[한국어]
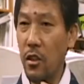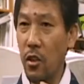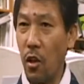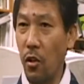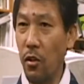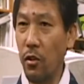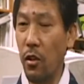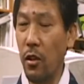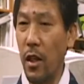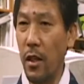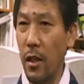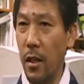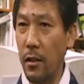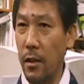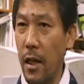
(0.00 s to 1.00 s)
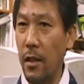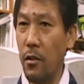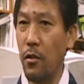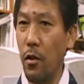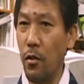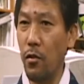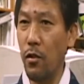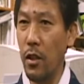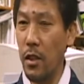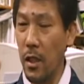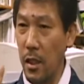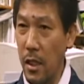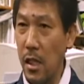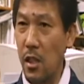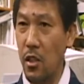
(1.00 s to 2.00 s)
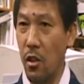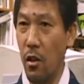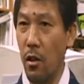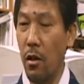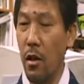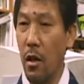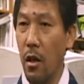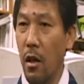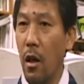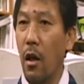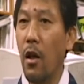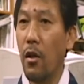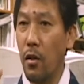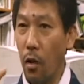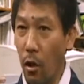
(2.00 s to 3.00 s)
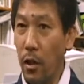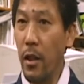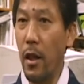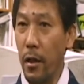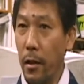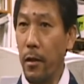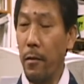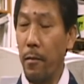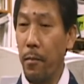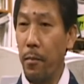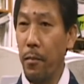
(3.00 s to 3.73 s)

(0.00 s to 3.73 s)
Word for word: 정선아리랑 사천수의 제1절 여기에는